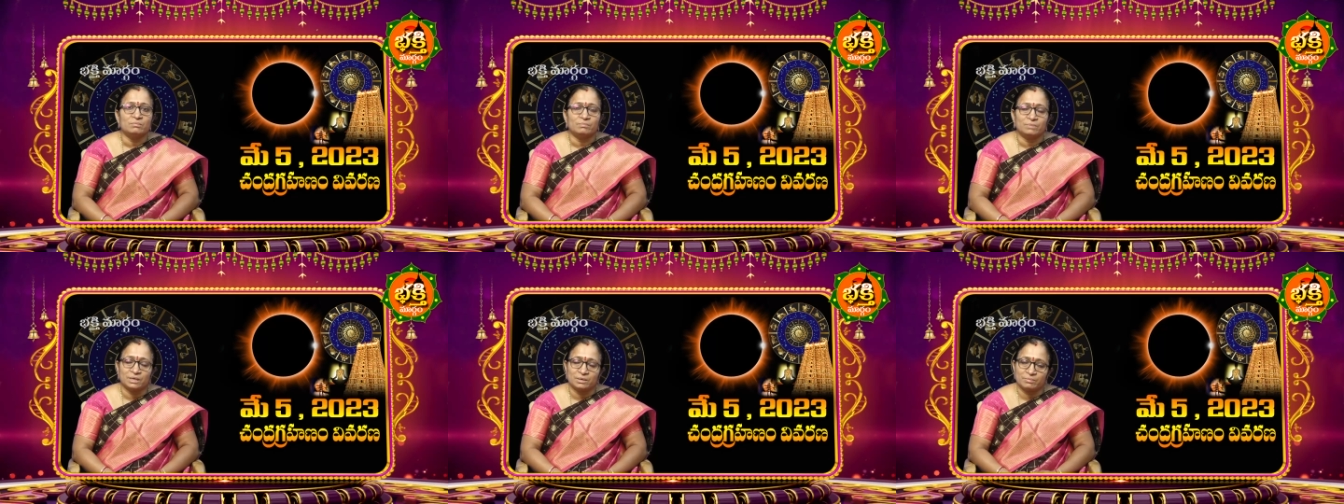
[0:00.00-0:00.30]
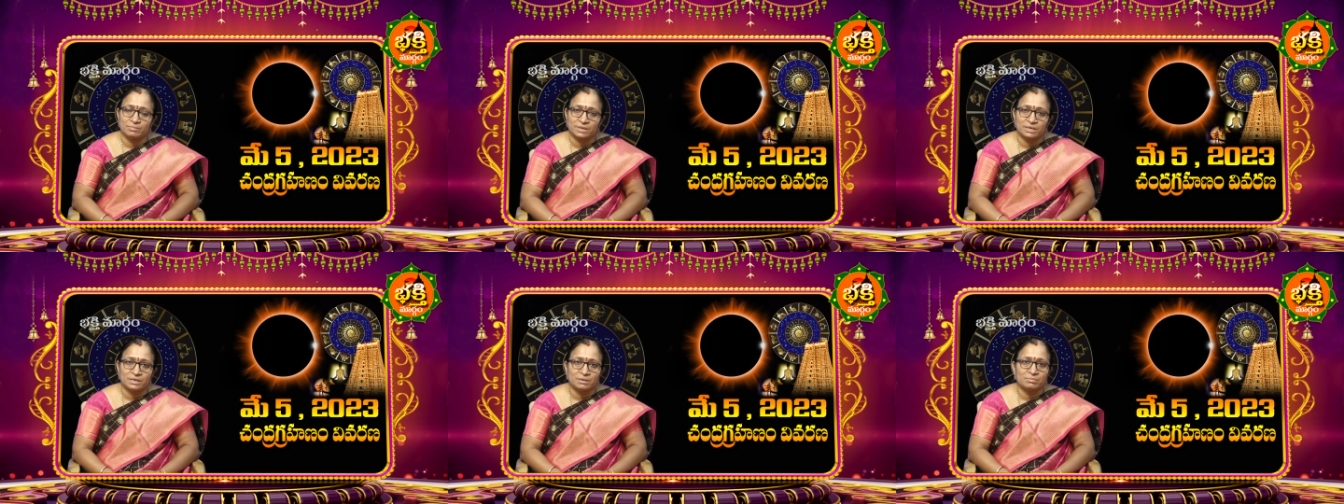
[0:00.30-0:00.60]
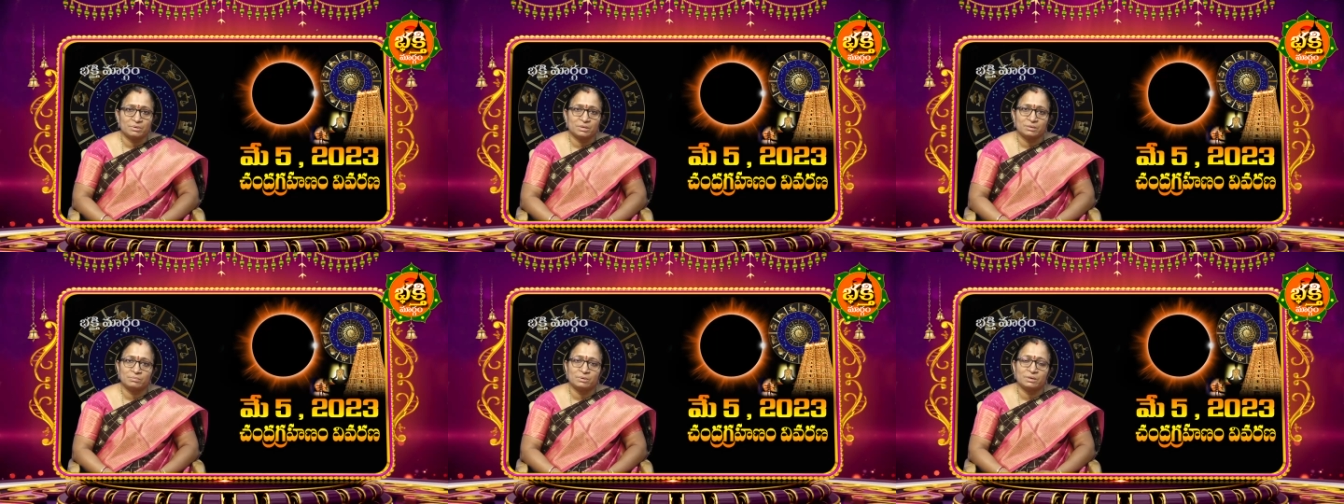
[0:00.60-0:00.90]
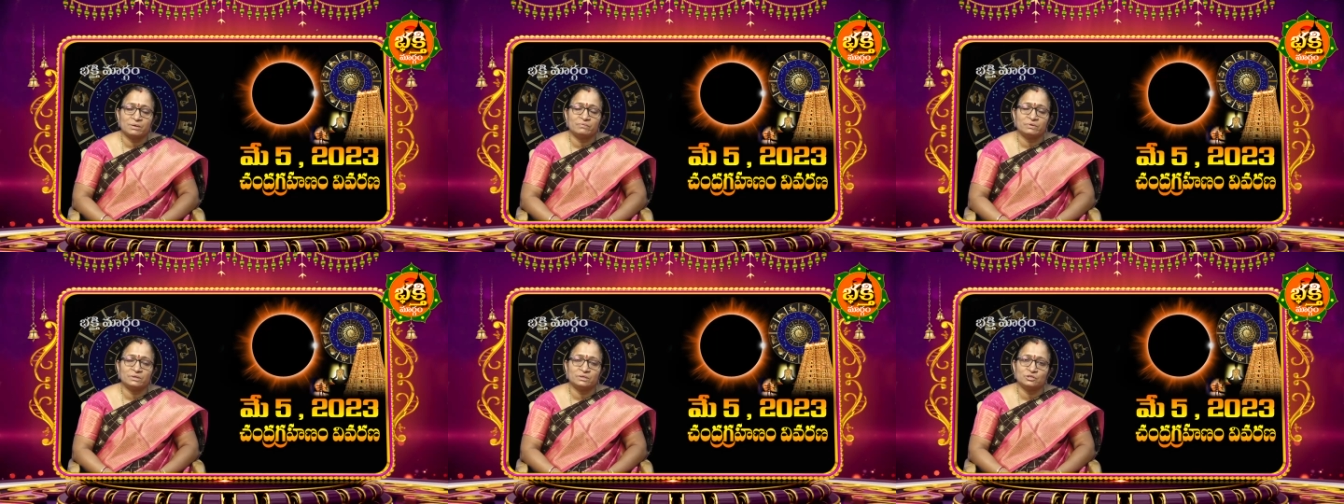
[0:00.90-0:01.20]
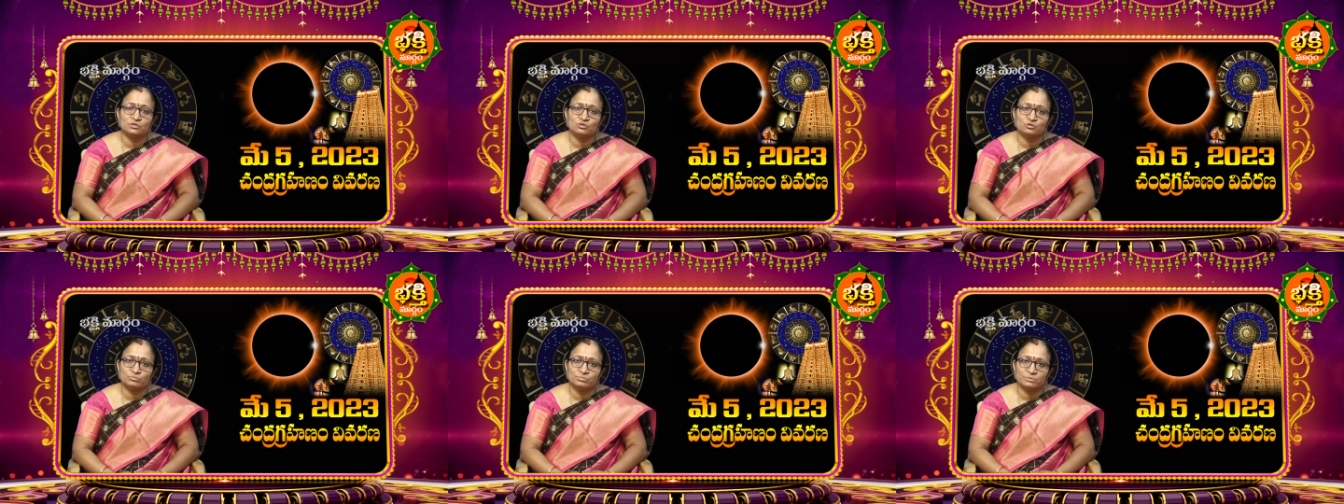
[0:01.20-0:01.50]
మనపైన
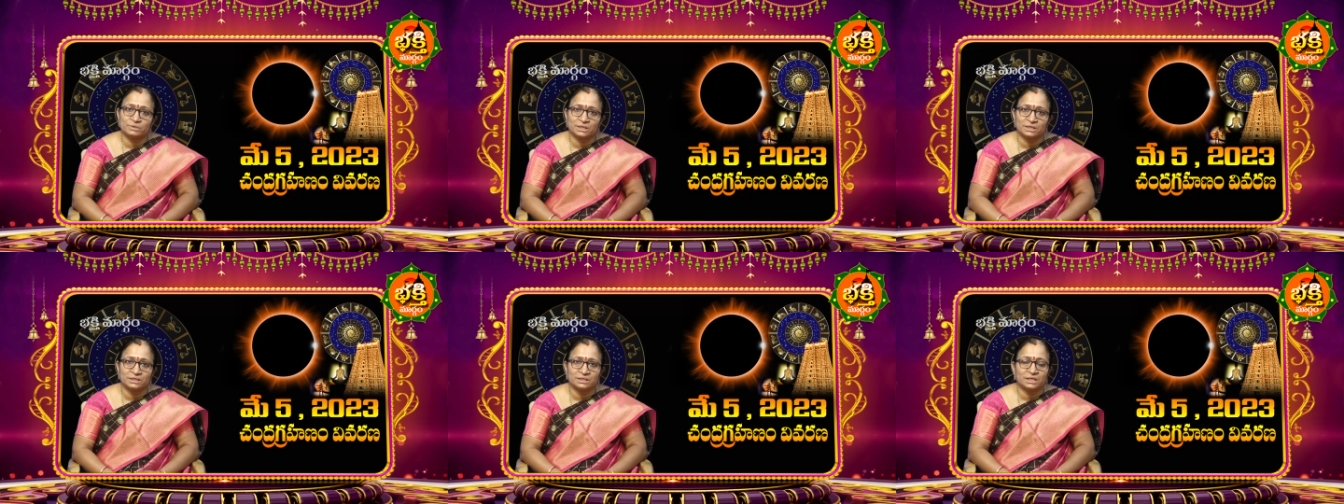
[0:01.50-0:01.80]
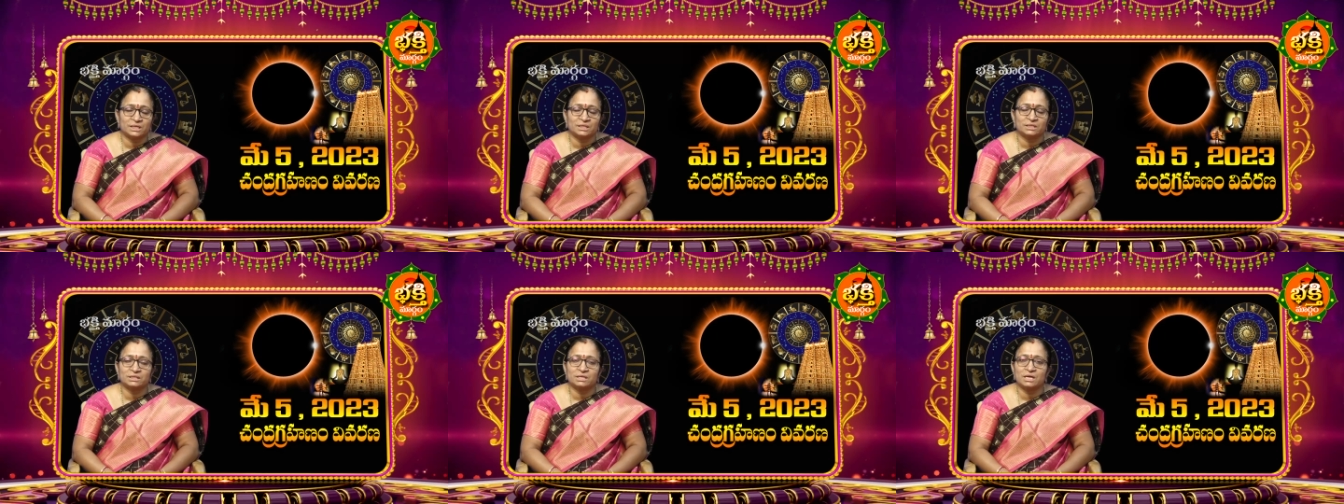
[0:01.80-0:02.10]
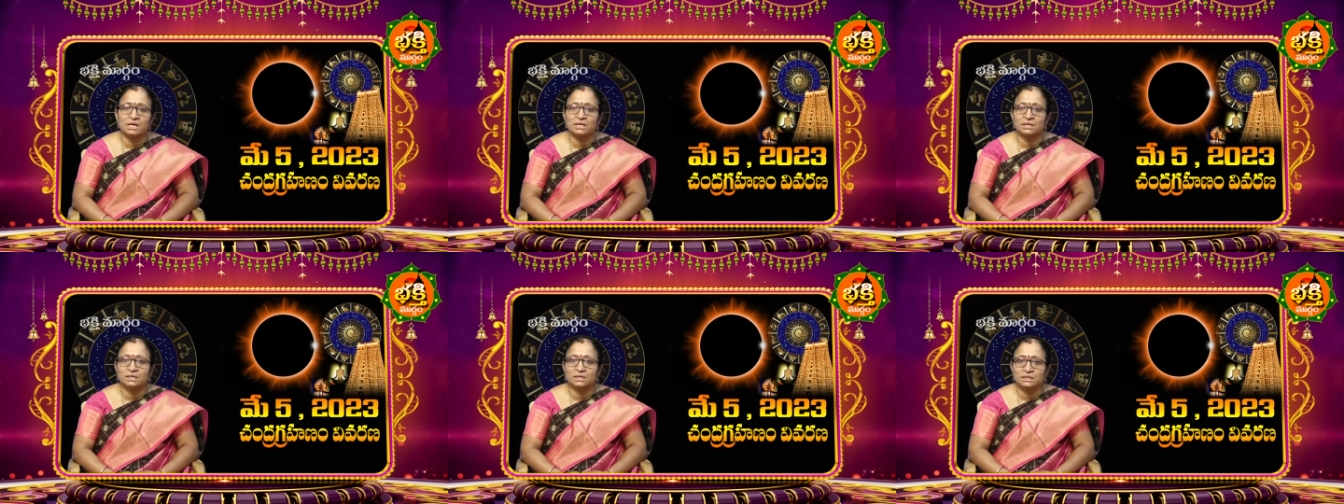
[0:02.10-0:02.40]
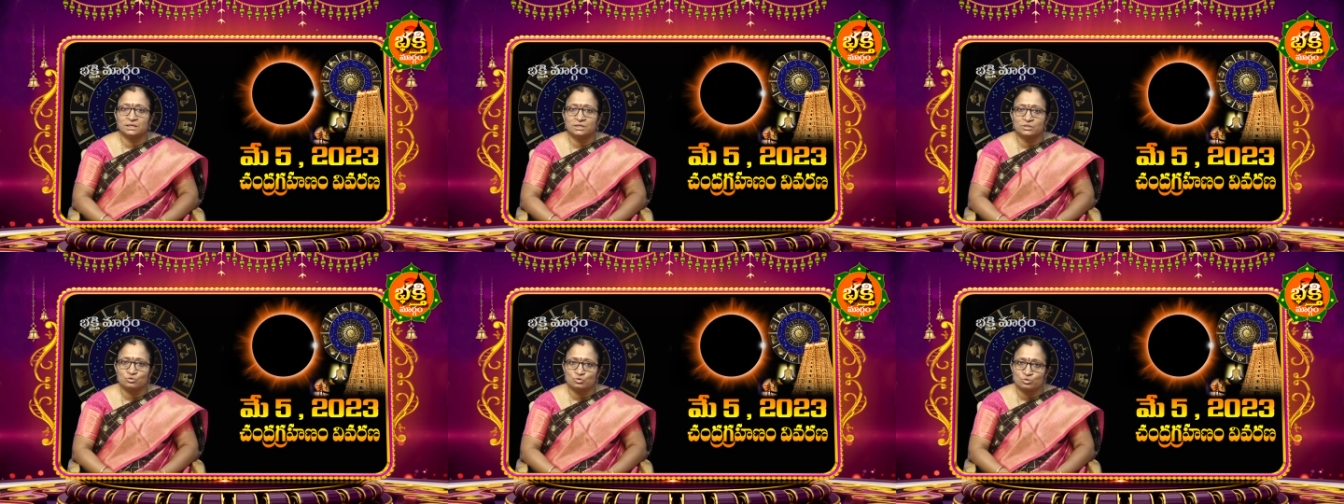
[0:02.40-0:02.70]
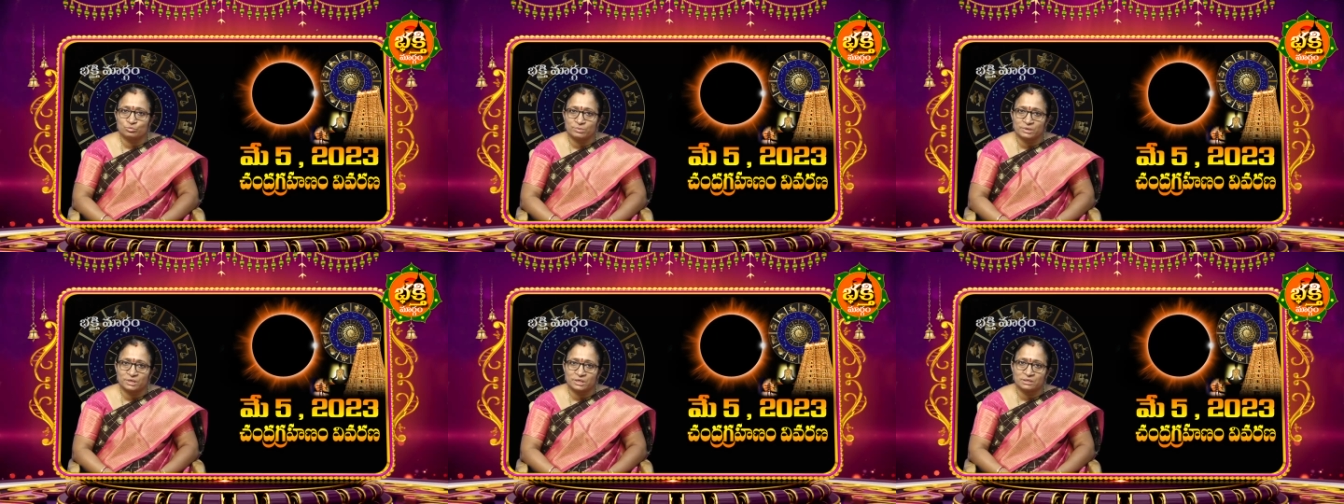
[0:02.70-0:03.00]
ప్రభావాన్ని చూపుతాయి తాత్కాలికంగా
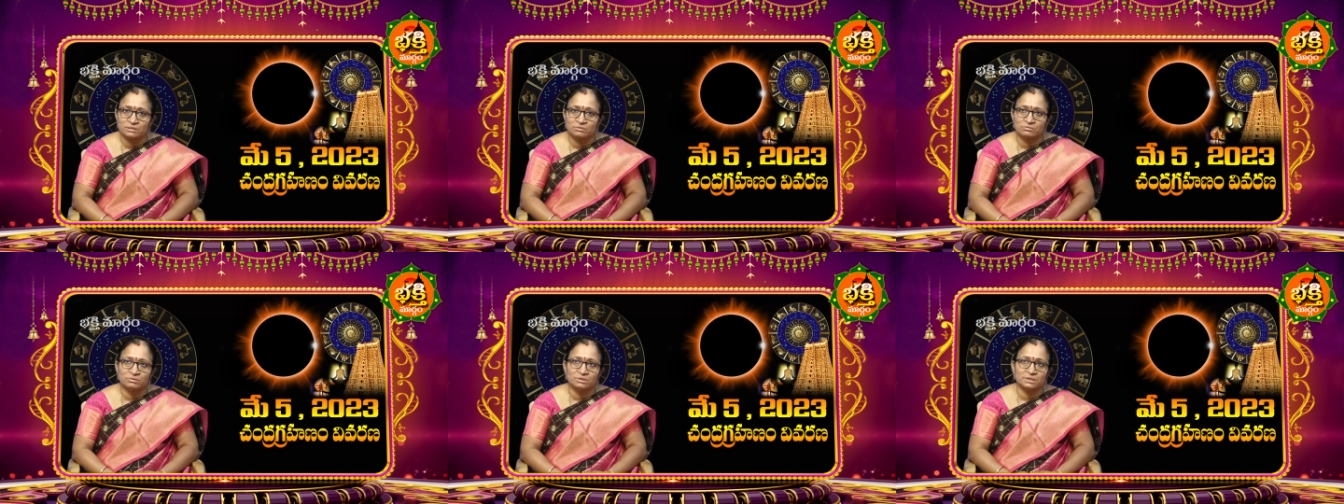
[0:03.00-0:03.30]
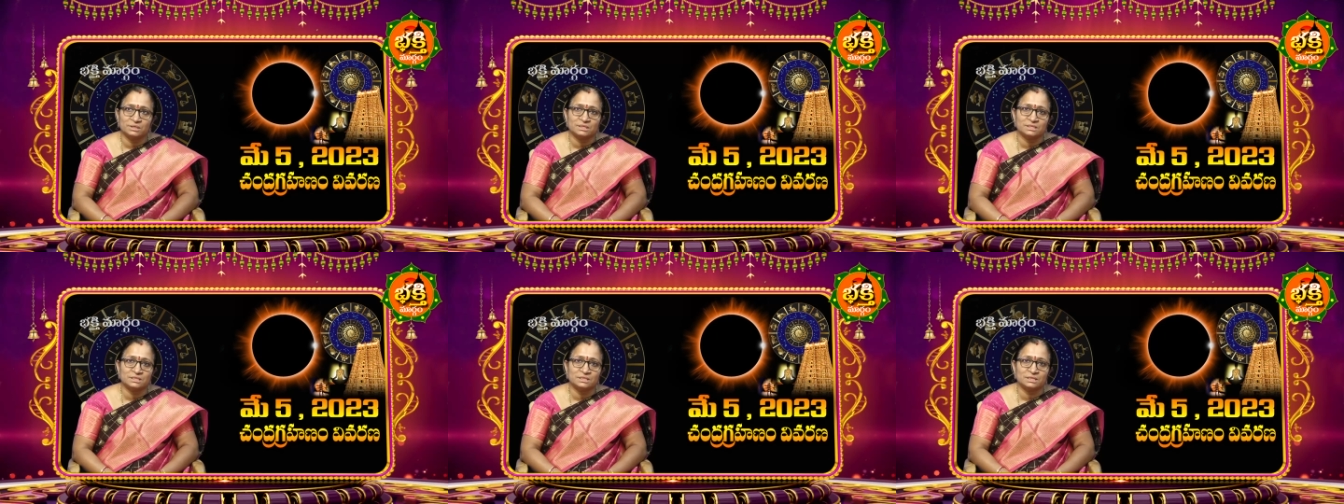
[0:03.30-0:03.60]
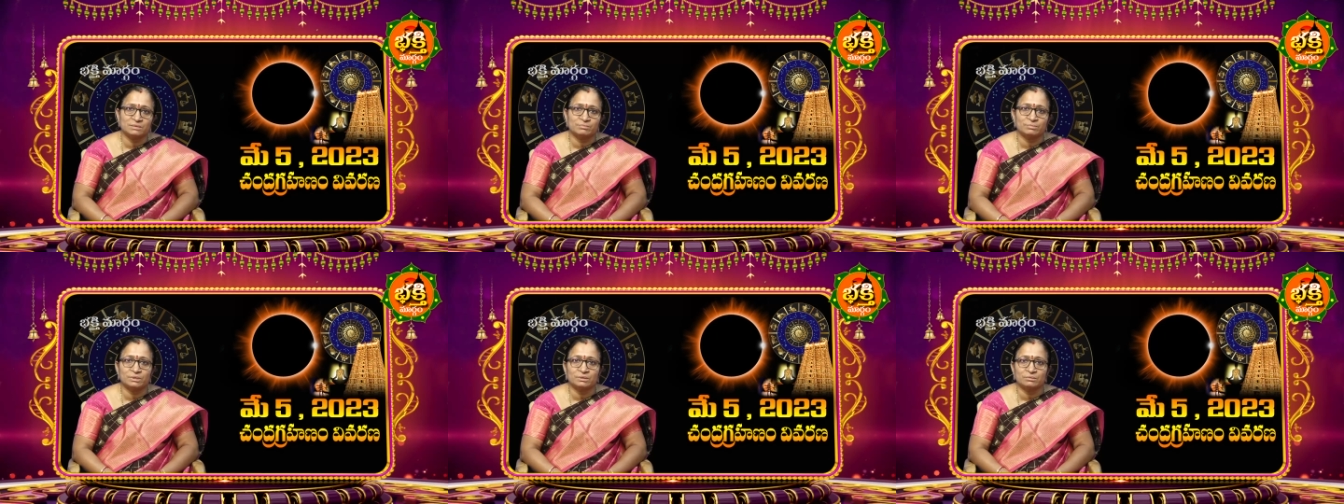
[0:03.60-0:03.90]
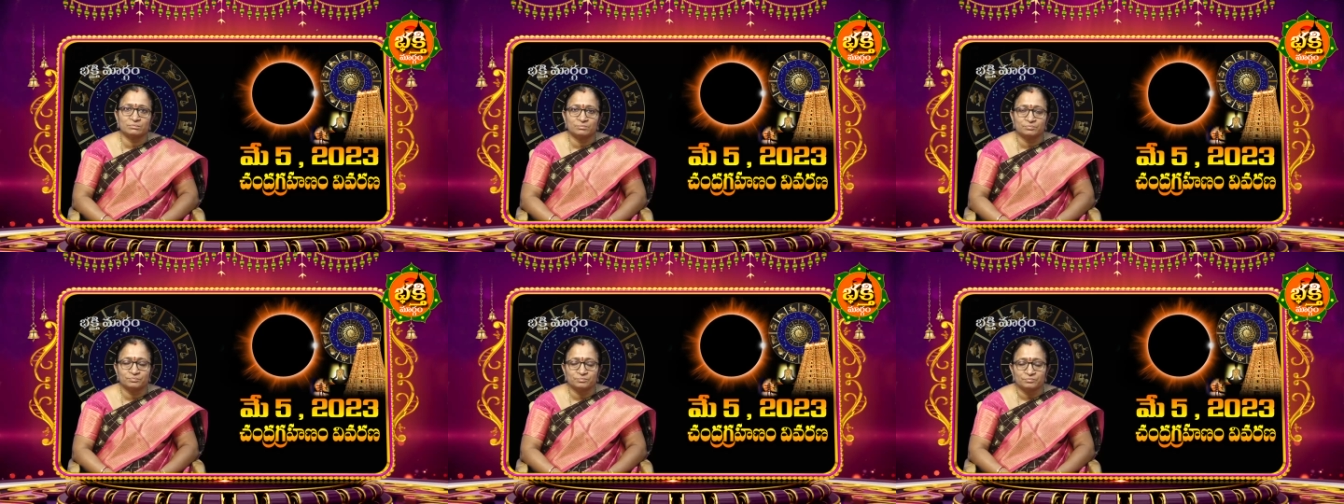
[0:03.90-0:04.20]
చూపలేదు అనేసి మనం